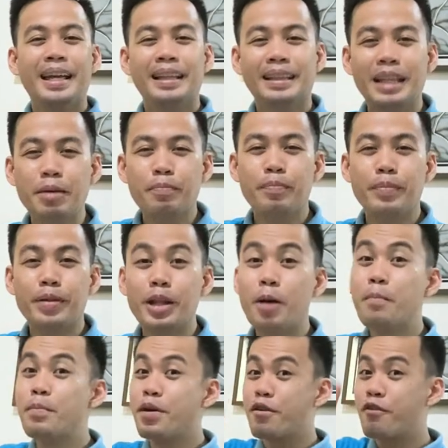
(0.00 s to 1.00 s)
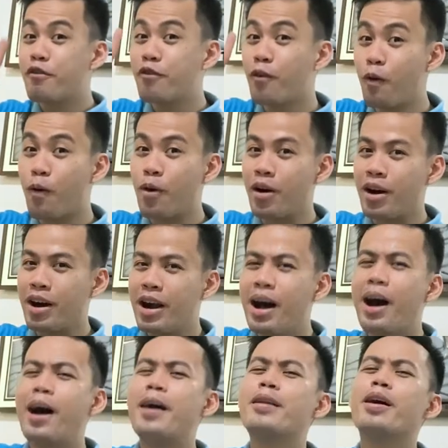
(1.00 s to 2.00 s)
Tip number 4.
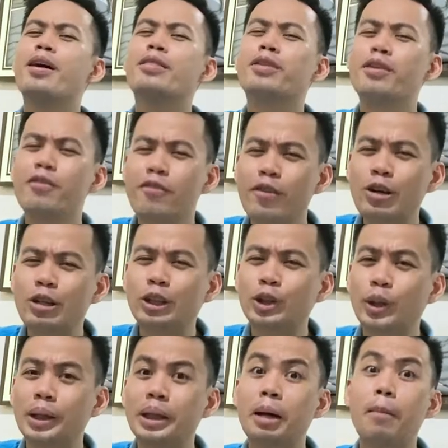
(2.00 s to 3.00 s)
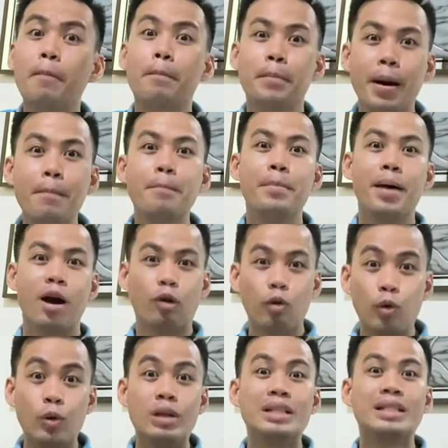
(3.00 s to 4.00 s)
Another version ng
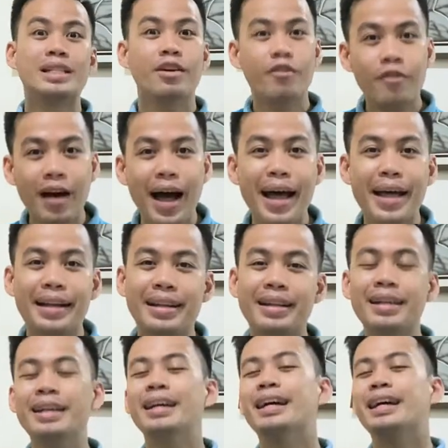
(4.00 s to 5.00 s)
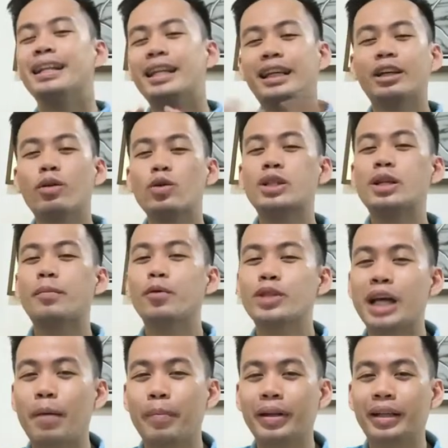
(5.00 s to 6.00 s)
pampakul sa fan. Naging
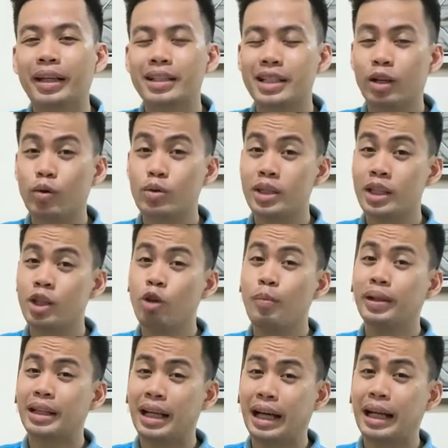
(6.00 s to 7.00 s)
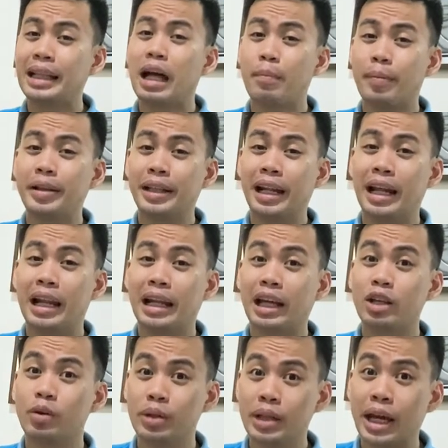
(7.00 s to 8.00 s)
usap-usapan kasi kung saan daw ba talaga dapat
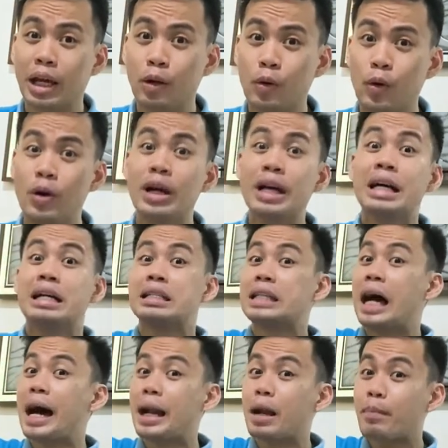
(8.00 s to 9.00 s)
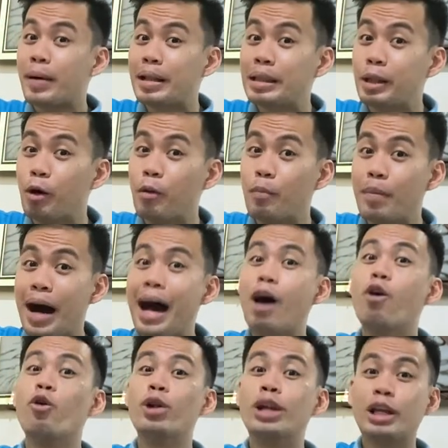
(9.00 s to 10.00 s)
nilalagay yung yelo. Sa harapan daw
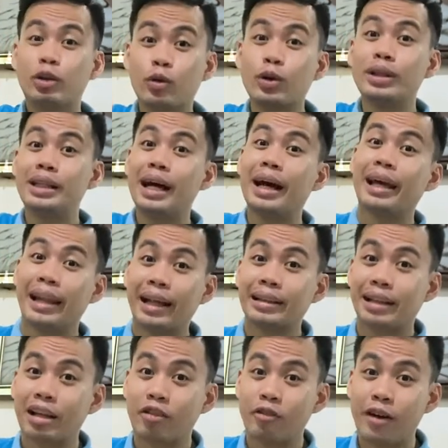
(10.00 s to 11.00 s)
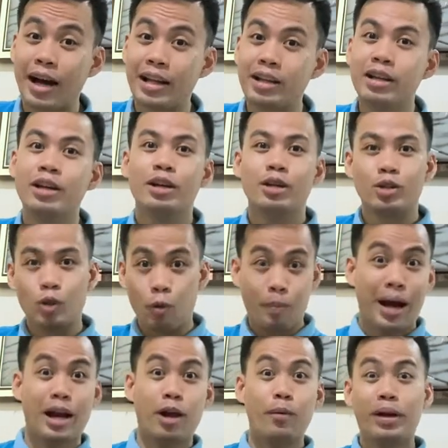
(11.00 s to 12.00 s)
ba o likod ng electric fan. So
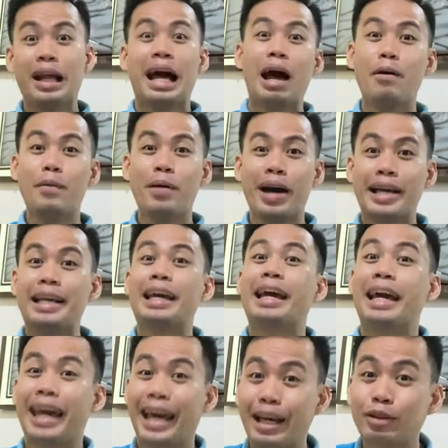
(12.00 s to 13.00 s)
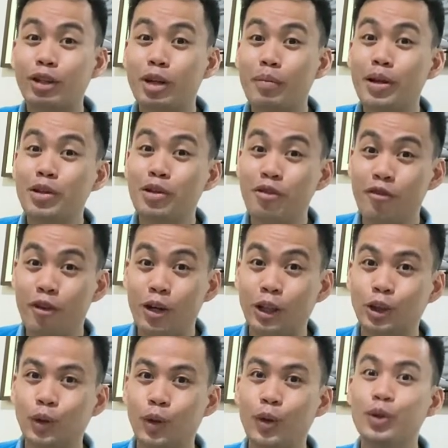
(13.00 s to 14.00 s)
para walang away, ito naman yung
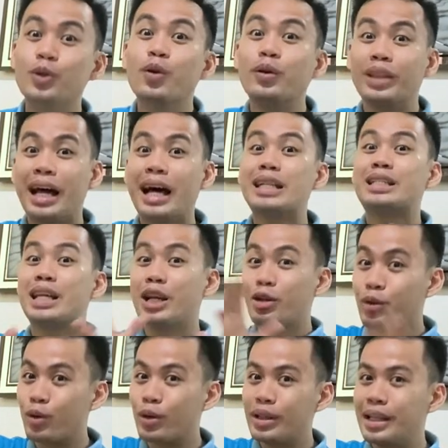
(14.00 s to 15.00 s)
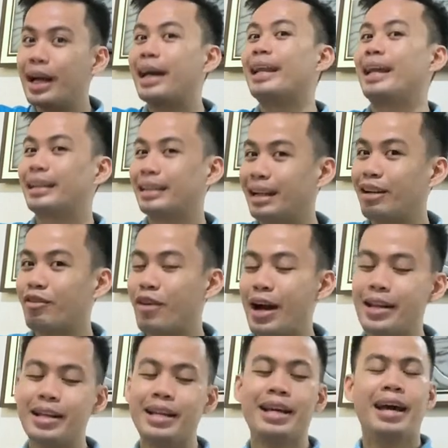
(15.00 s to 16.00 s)
version nung nasa likod ng electric
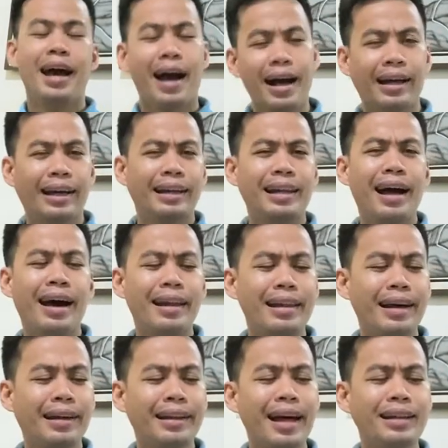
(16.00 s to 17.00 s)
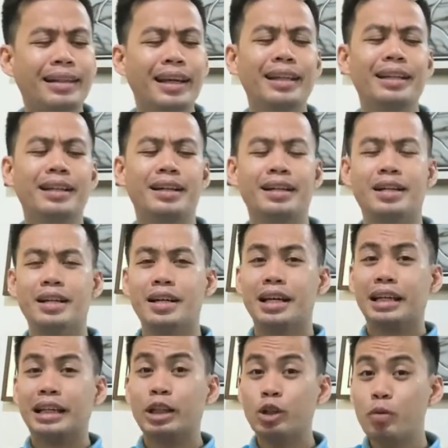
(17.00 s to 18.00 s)
fan. Ang kailangan lang natin,
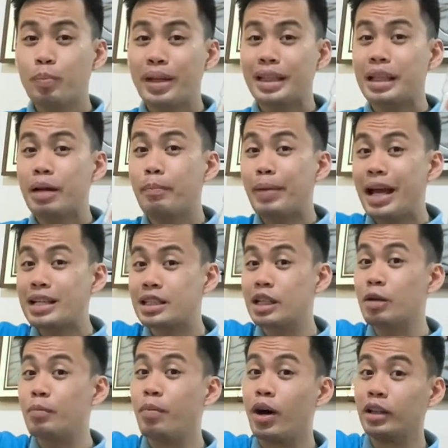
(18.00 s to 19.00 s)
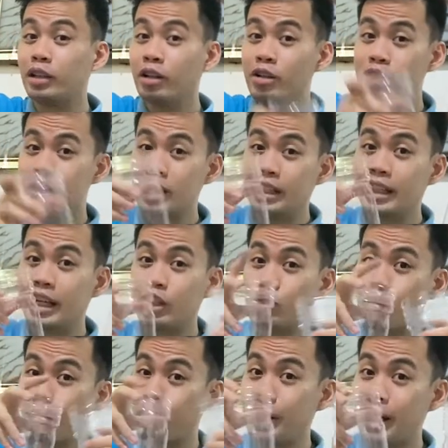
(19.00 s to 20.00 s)
ginupit na plastic bottles,
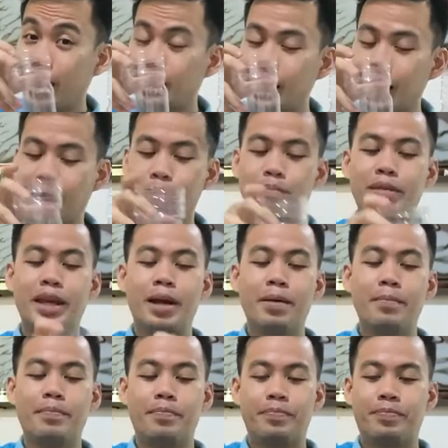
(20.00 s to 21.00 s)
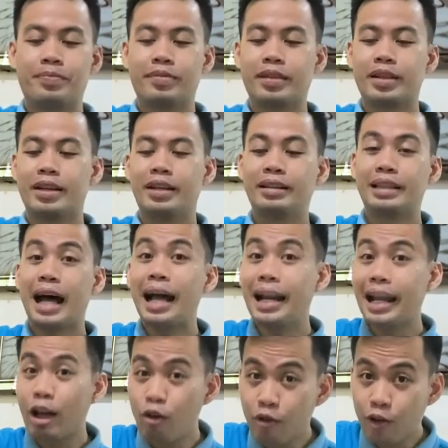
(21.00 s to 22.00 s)
inalis yung pinakatakip niya,
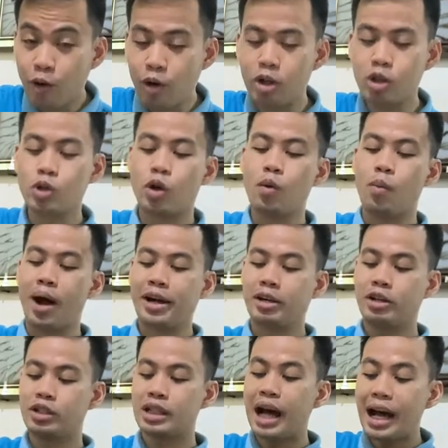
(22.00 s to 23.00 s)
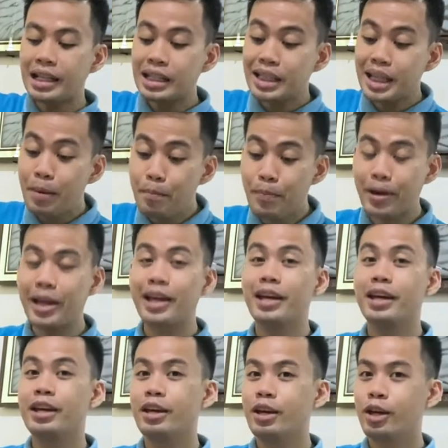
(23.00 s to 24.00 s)
tali of course or wires at syempre
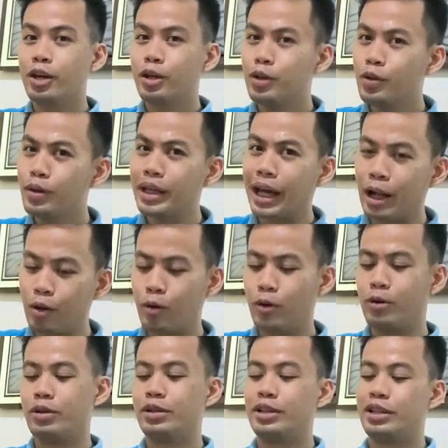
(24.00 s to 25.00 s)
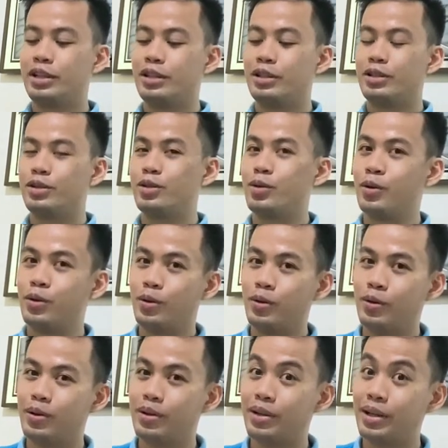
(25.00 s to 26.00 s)
yung yelo. So,
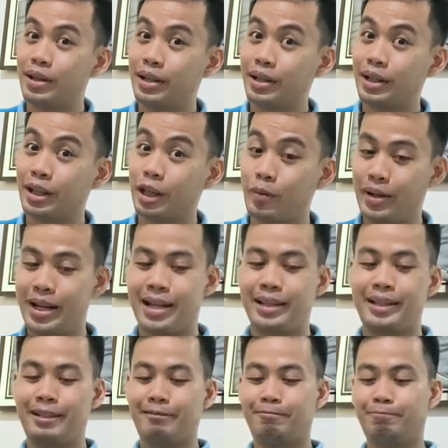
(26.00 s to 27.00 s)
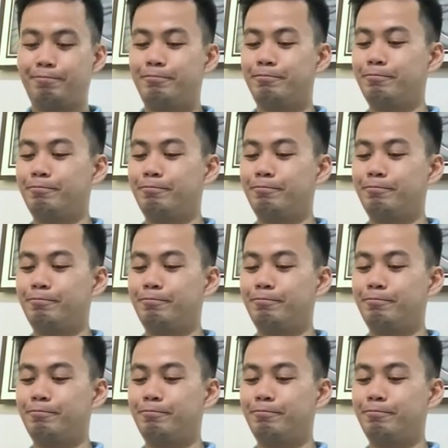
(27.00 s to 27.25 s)
gawin natin.